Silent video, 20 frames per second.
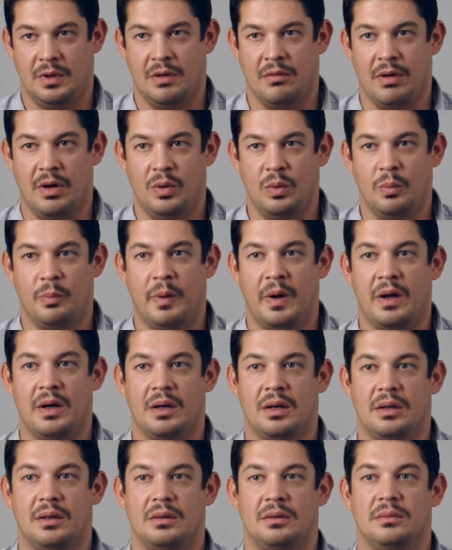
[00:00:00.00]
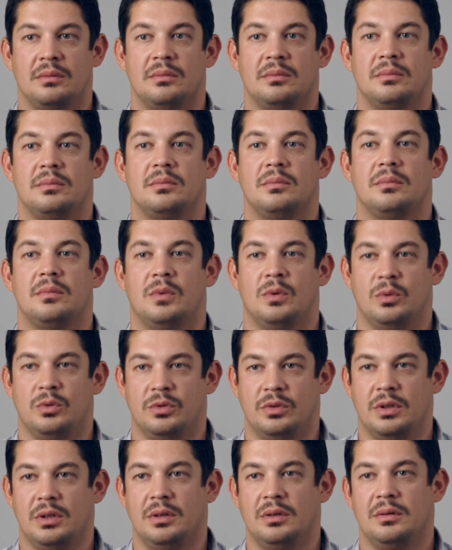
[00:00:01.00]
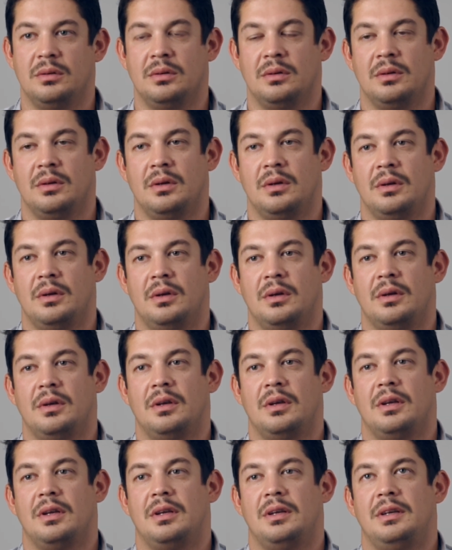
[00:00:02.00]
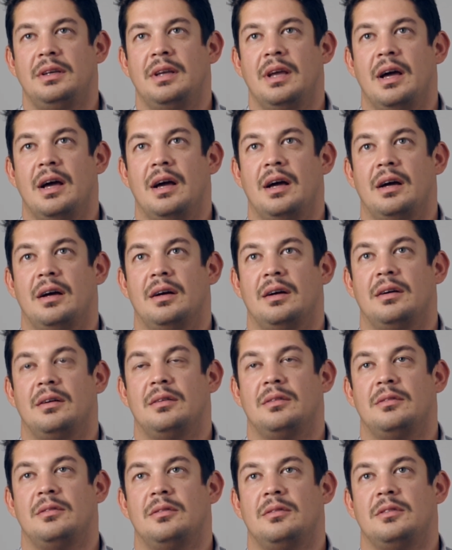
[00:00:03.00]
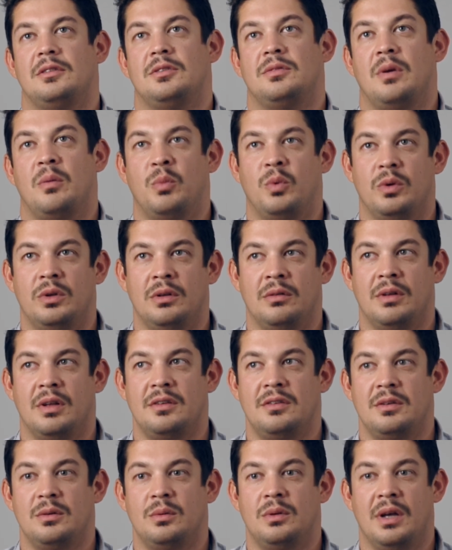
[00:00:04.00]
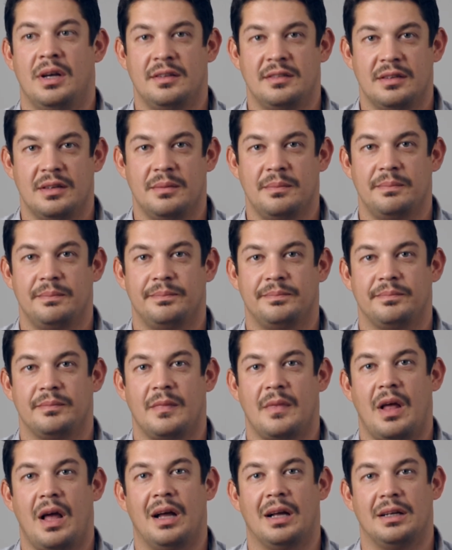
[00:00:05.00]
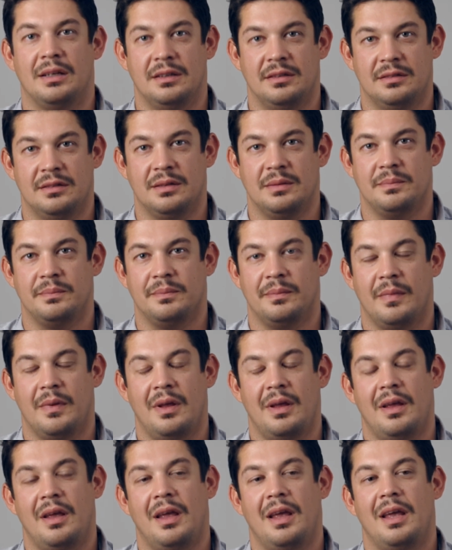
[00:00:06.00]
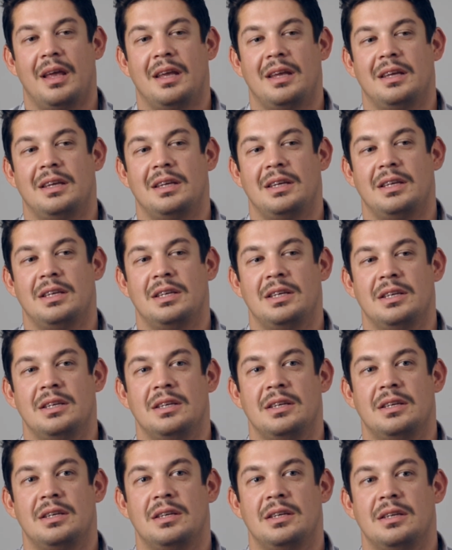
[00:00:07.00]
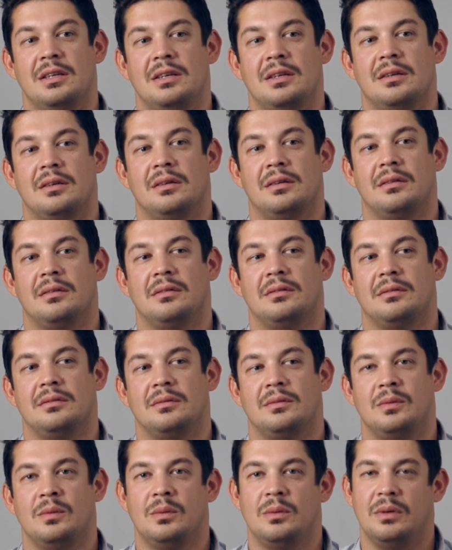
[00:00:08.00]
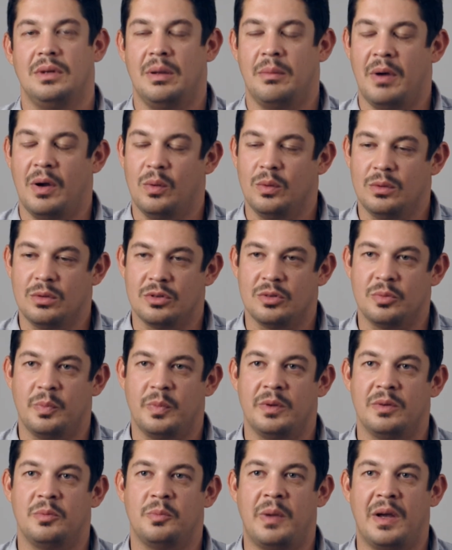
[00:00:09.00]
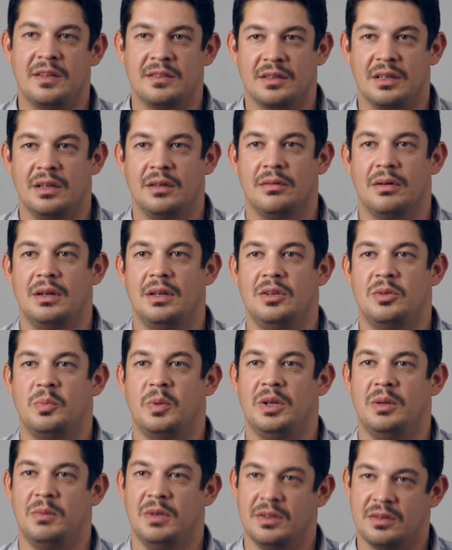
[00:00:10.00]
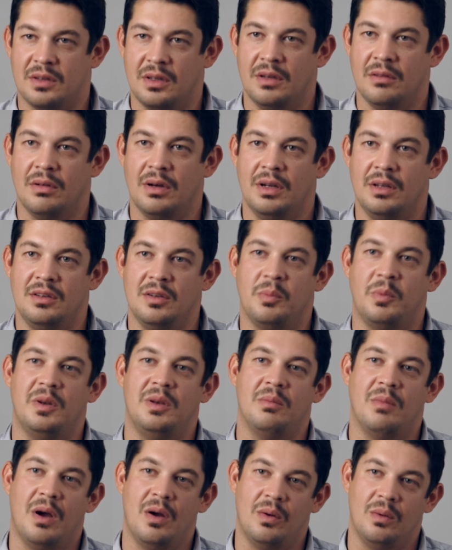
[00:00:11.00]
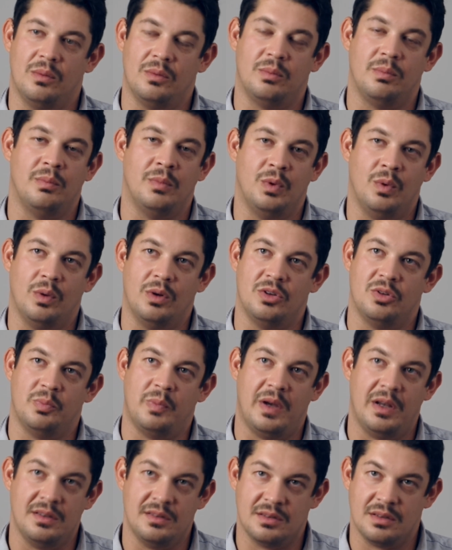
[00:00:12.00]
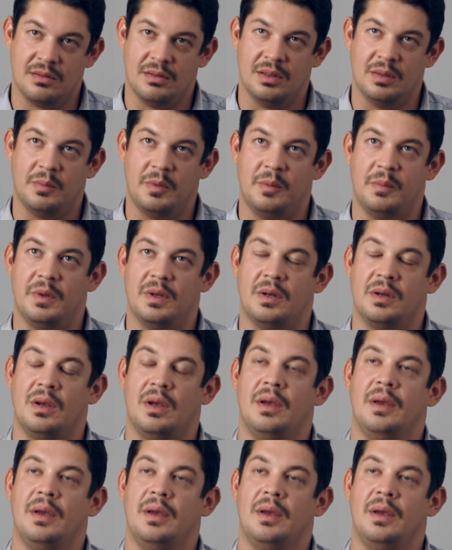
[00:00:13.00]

Говорю по-русски. Я свободно владею датским, английским. И ну, я могу тоже по-испански говорить, по-немецки говорить, я понимаю много испанского, например.